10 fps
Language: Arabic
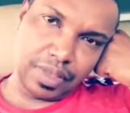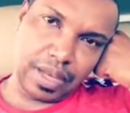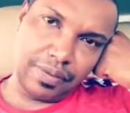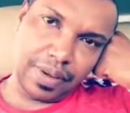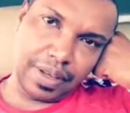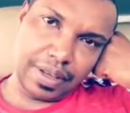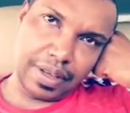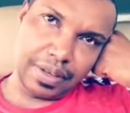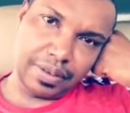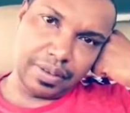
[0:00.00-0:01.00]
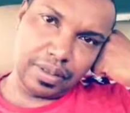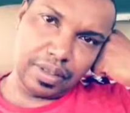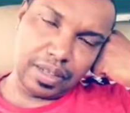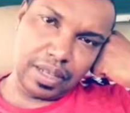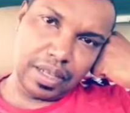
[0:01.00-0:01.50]
افكر
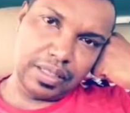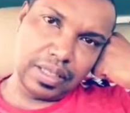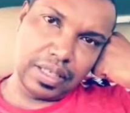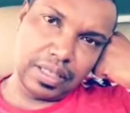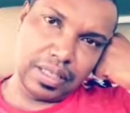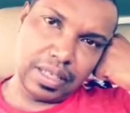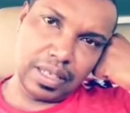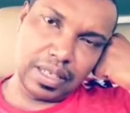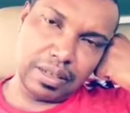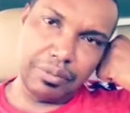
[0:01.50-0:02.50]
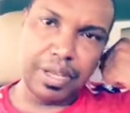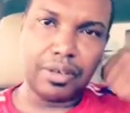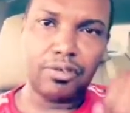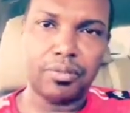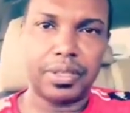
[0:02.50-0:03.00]
اتغدى
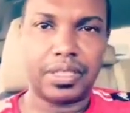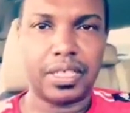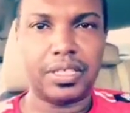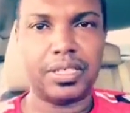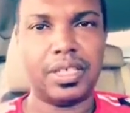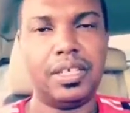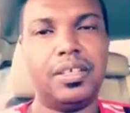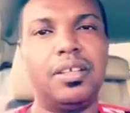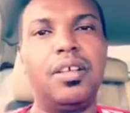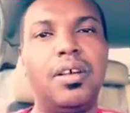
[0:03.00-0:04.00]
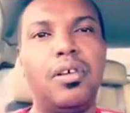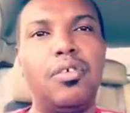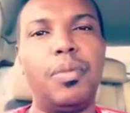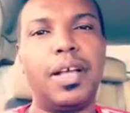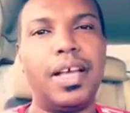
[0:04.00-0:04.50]
واقوم اتعشى
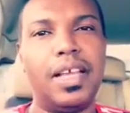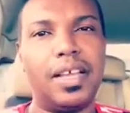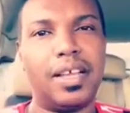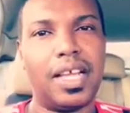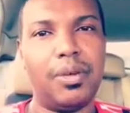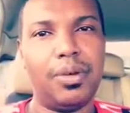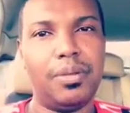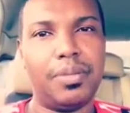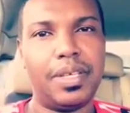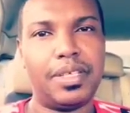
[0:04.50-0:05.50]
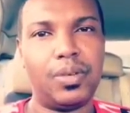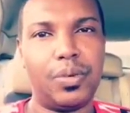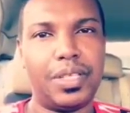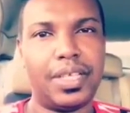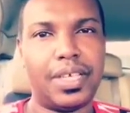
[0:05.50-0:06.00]
ومكانك راوح ما
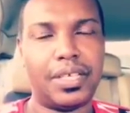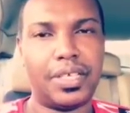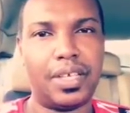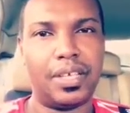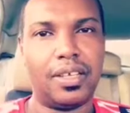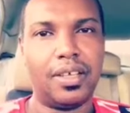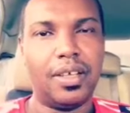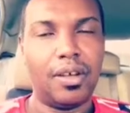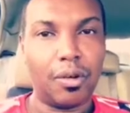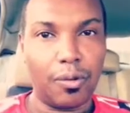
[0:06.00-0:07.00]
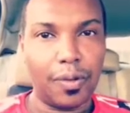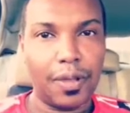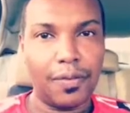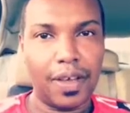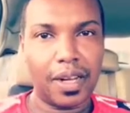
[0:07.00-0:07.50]
سويت اي شيء
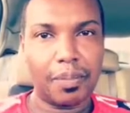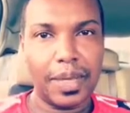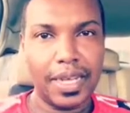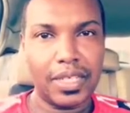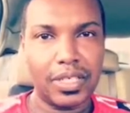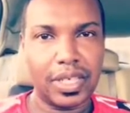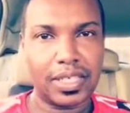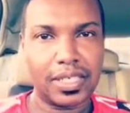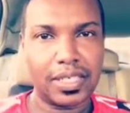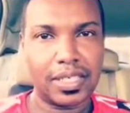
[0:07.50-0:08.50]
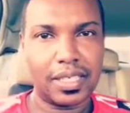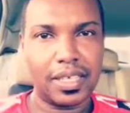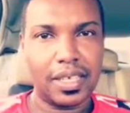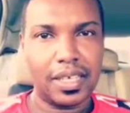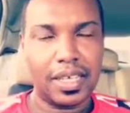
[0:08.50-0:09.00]
وفي فرق بين الشخص
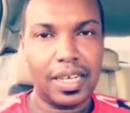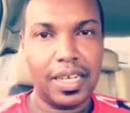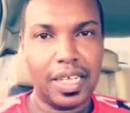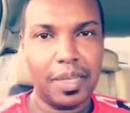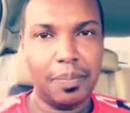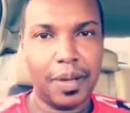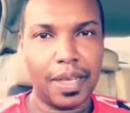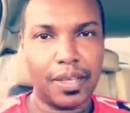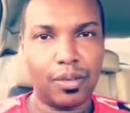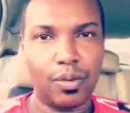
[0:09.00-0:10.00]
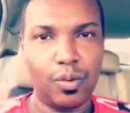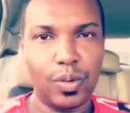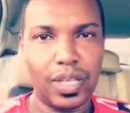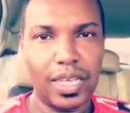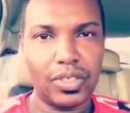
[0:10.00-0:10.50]
اللي يبغى يكون
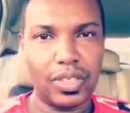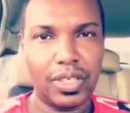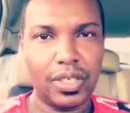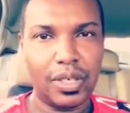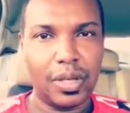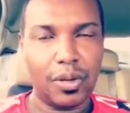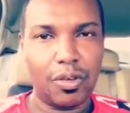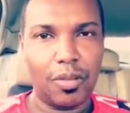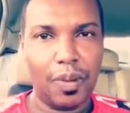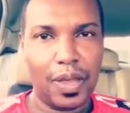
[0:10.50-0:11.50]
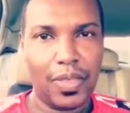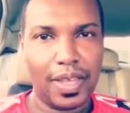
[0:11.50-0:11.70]
ناجح ويبحث